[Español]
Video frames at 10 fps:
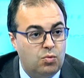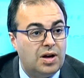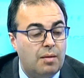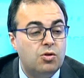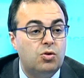
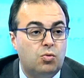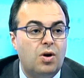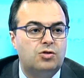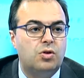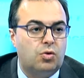nunca ha habido
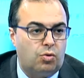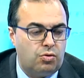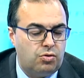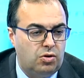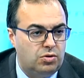ningún caso de
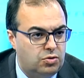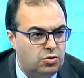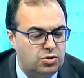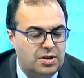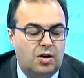corrupción. Yo
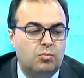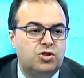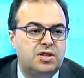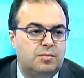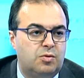lo señalo
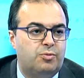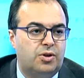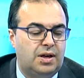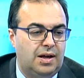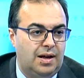muchísimo
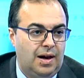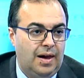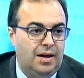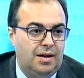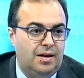porque
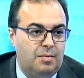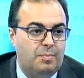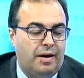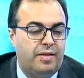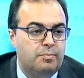eh,
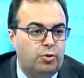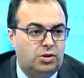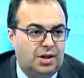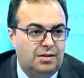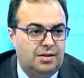me parece
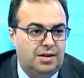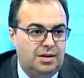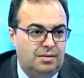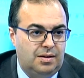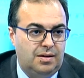
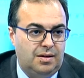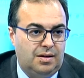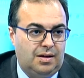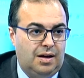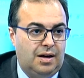importante
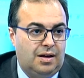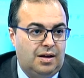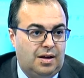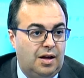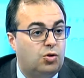eh, que, el